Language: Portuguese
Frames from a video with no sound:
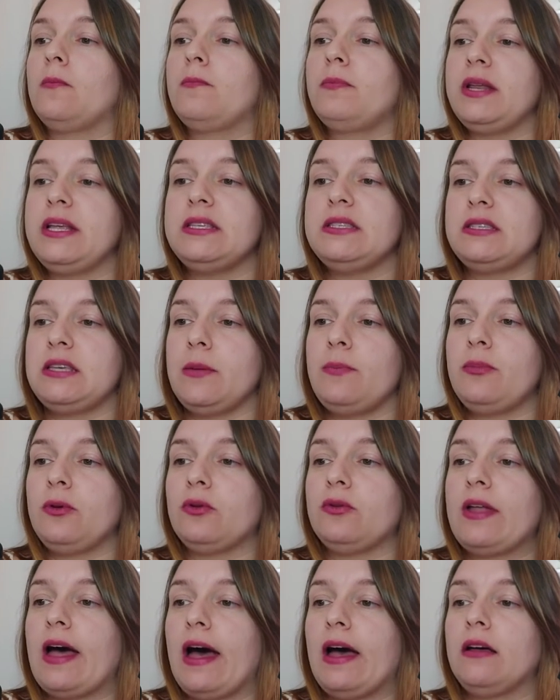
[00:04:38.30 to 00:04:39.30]

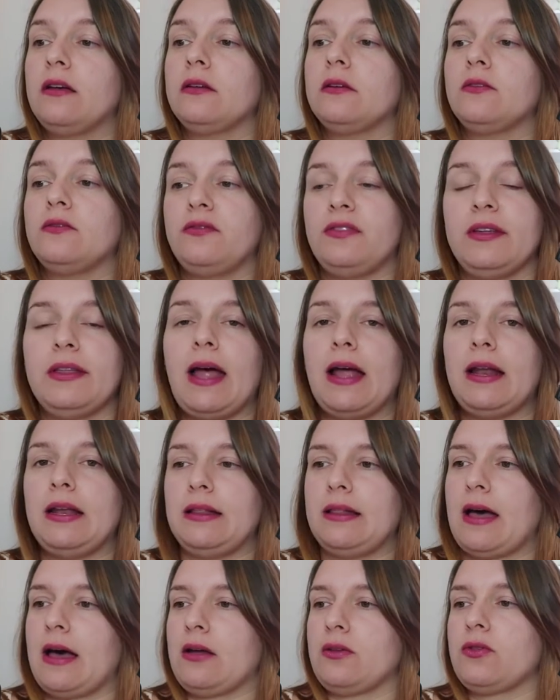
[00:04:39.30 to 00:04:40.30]
princípio da
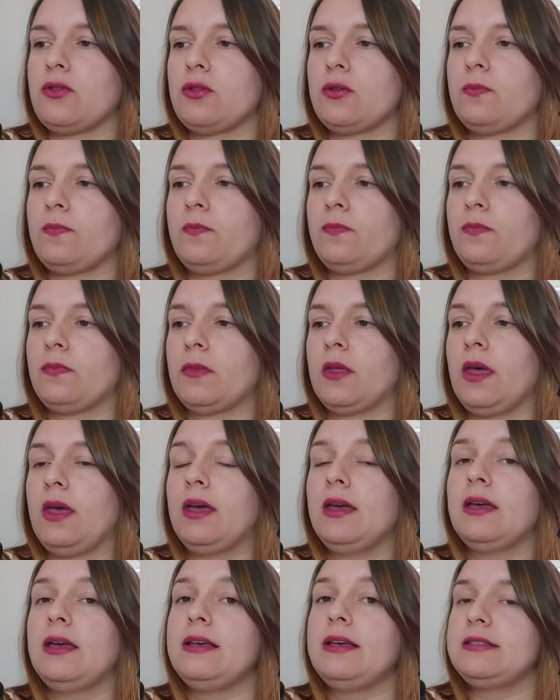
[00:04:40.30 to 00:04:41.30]
finalidade.
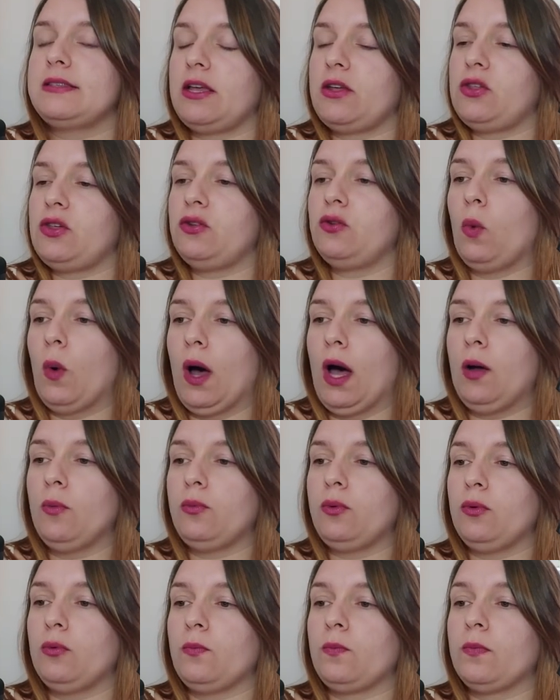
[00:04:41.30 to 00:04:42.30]
Em sentido
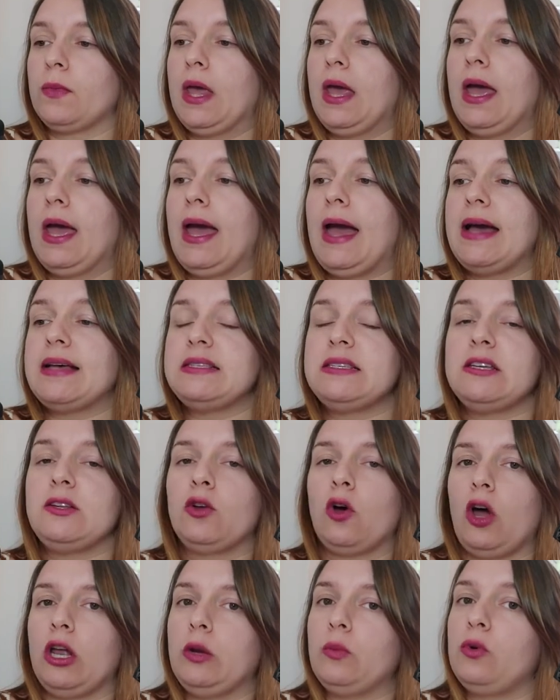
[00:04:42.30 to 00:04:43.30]
amplo, é
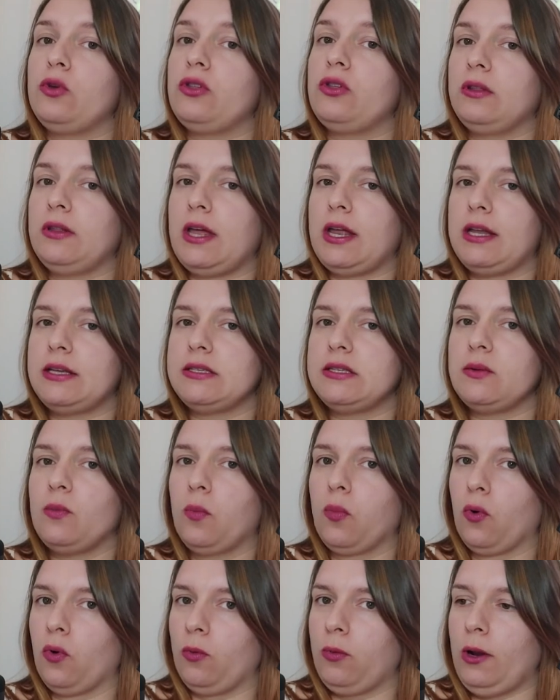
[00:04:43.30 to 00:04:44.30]
sinônimo de interesse
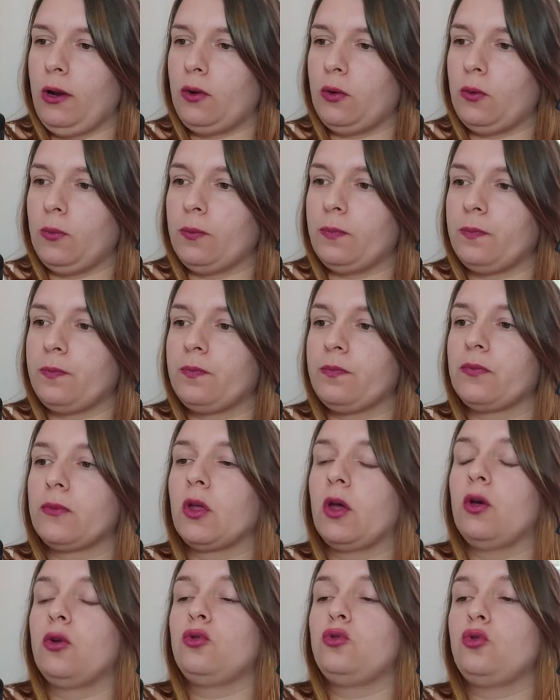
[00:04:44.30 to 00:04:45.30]
público.
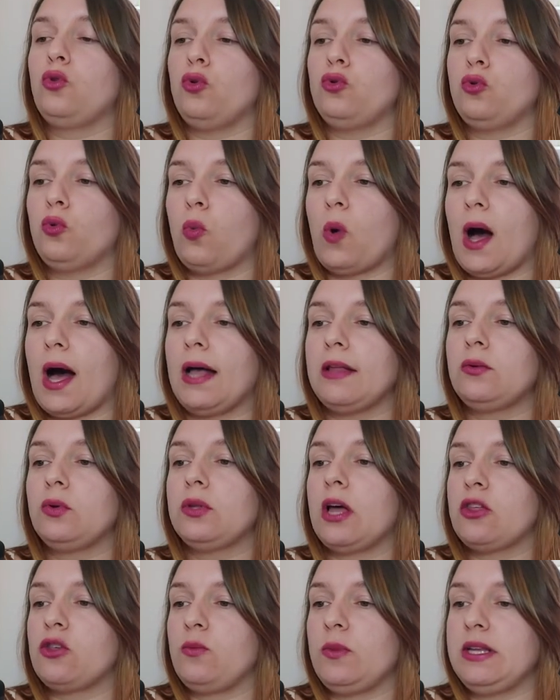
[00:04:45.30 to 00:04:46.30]
Todo ato
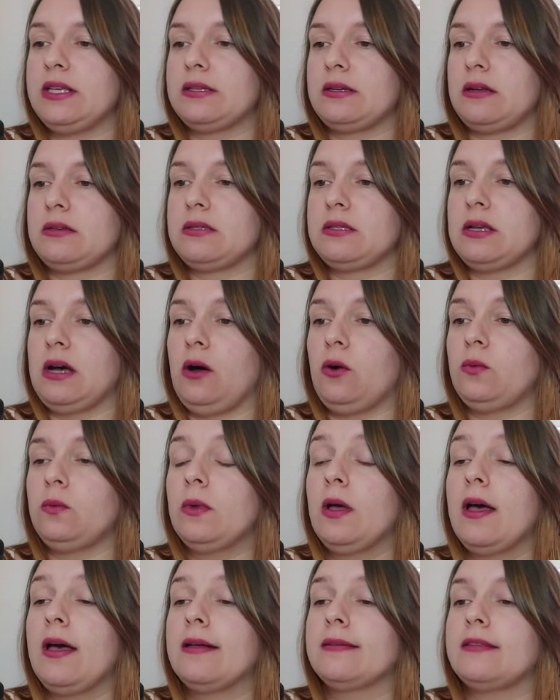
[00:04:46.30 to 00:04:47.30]
da administração
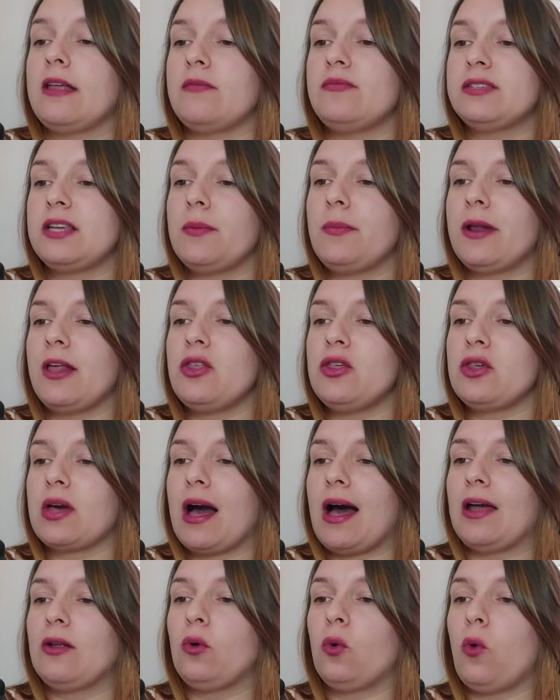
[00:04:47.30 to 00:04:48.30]
deve ser
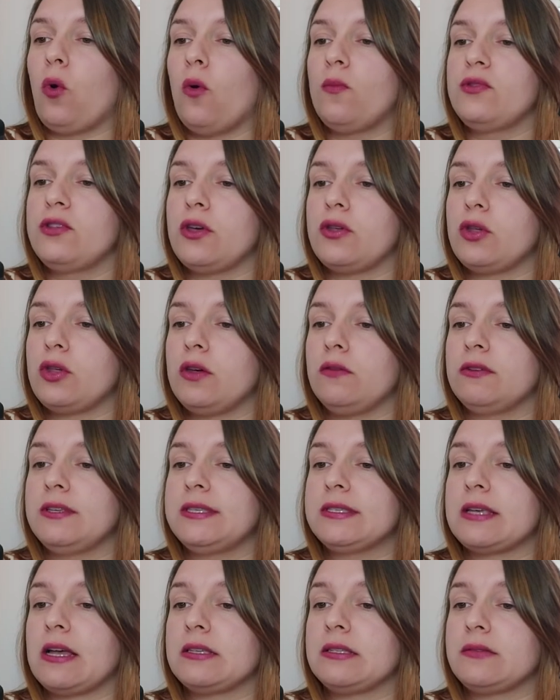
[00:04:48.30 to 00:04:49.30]
praticado com o objetivo
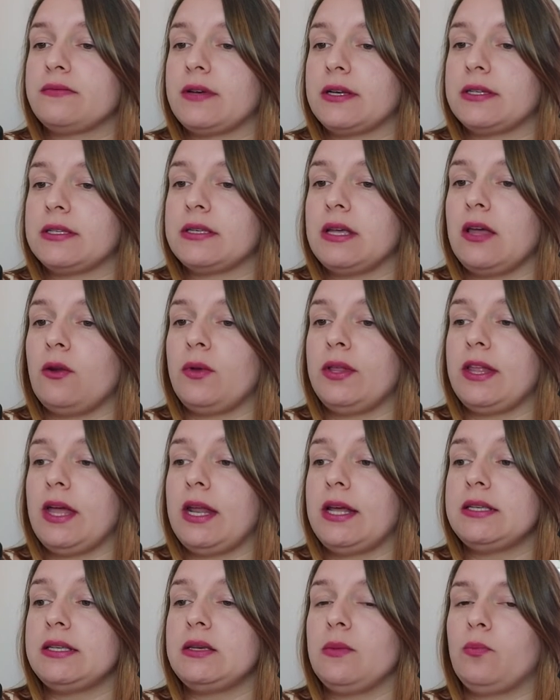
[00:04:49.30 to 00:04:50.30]
de satisfazer o
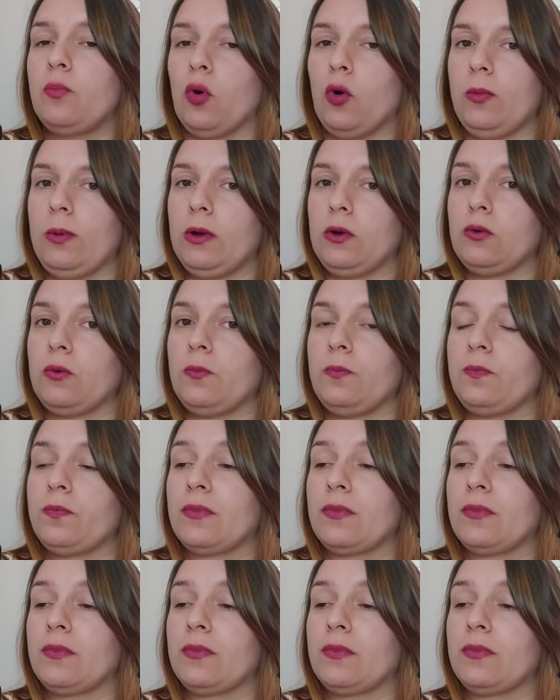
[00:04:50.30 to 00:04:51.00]
interesse público